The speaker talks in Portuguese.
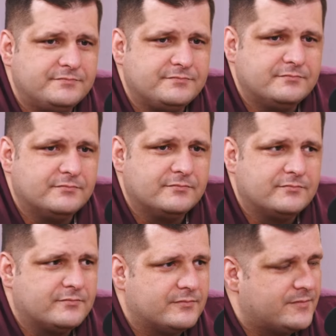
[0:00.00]
Olha que
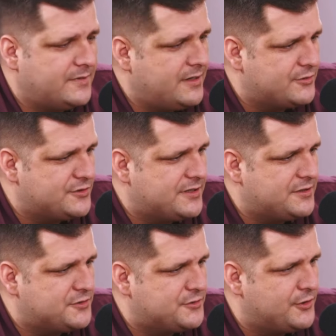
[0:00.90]
alegria. Que agora
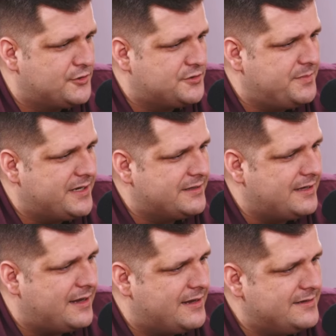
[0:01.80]
os transtornos está...
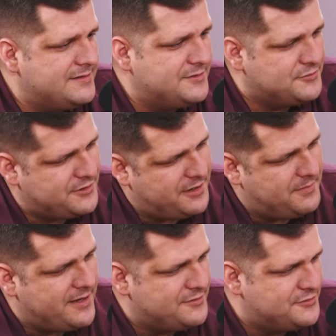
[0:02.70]
mentais e os
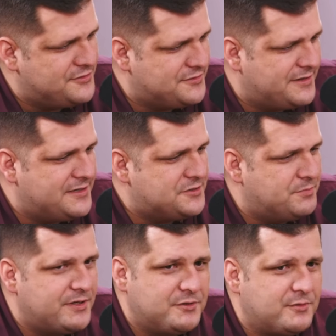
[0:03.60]
remédios
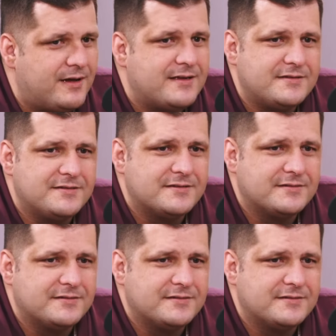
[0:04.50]
espirituais.